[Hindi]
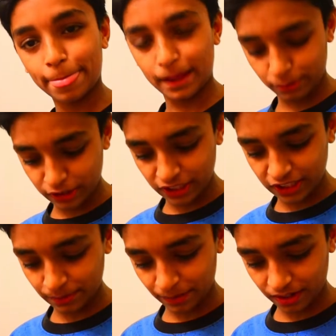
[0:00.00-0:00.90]
अभी जल्दी
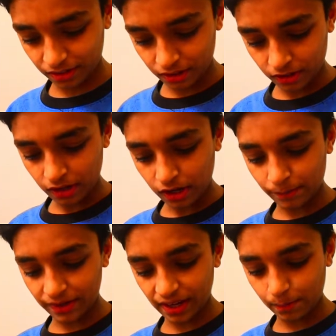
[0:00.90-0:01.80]
से मैं
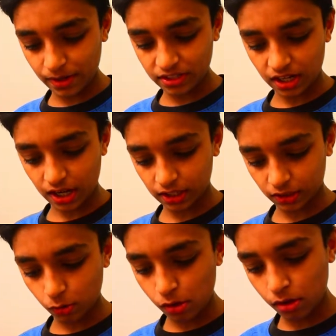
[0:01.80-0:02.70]
अपने गेम में चला लेता
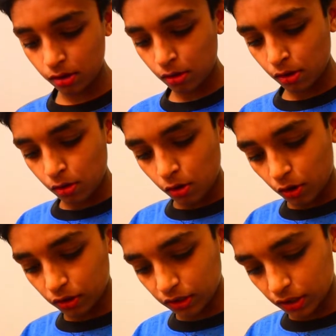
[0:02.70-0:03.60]
हूँ
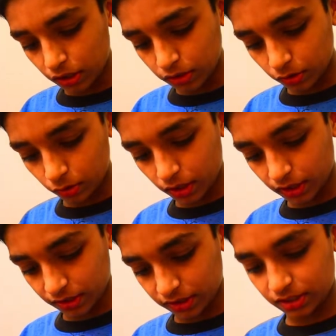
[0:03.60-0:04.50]
और देखता हूँ कि
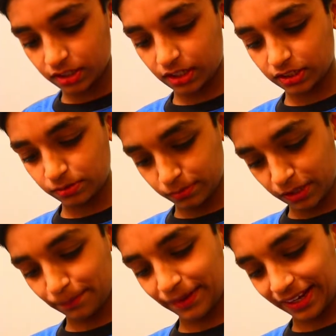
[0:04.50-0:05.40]
कैसी कैसी
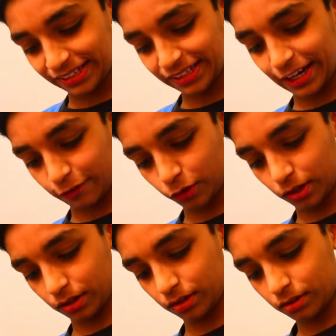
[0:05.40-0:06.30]
मतलब कैसा हेडफोन
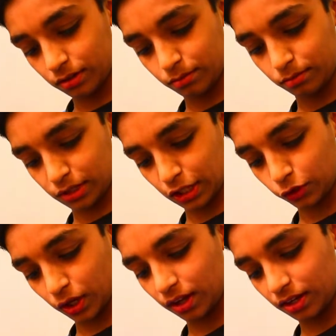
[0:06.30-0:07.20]
है पता तो
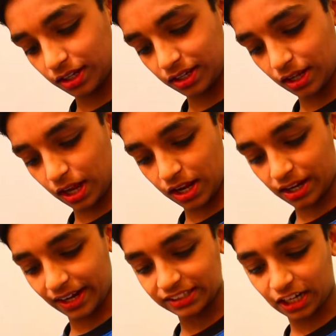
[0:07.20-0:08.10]
है लेकिन
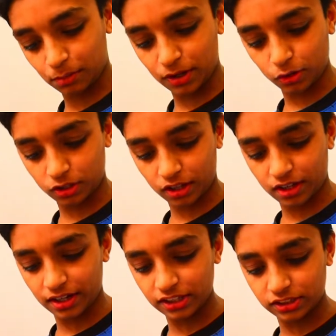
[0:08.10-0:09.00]
अलग एक्साइटमेंट होती है ना
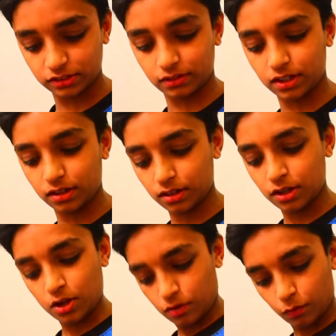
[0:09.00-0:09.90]
नई चीज़ वाली
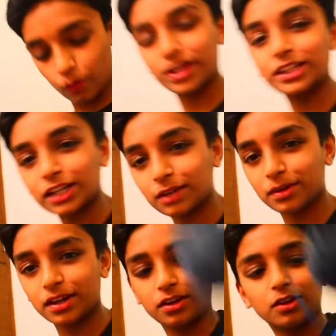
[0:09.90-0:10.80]
वो अलग
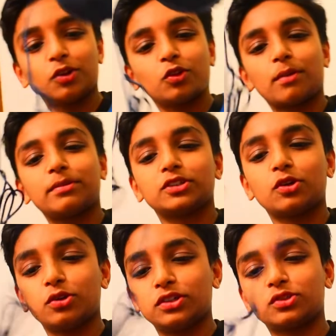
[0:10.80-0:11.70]
एक्साइटमेंट है अभी
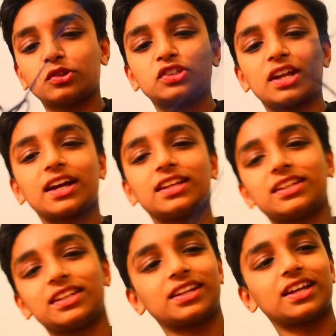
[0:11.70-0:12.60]
चलो इसको चला के
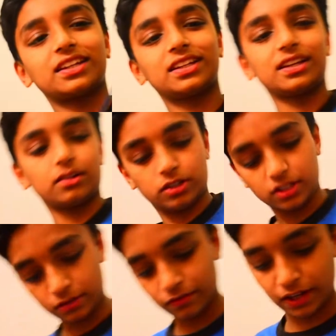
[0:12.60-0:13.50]
देखते हैं कि
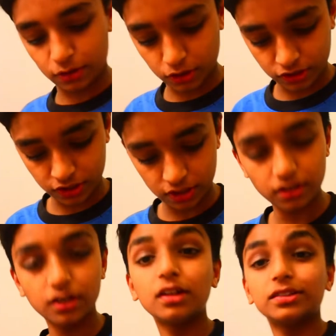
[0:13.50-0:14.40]
वायरल बच गई
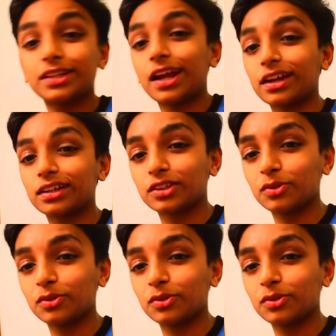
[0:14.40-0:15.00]
चला के देखता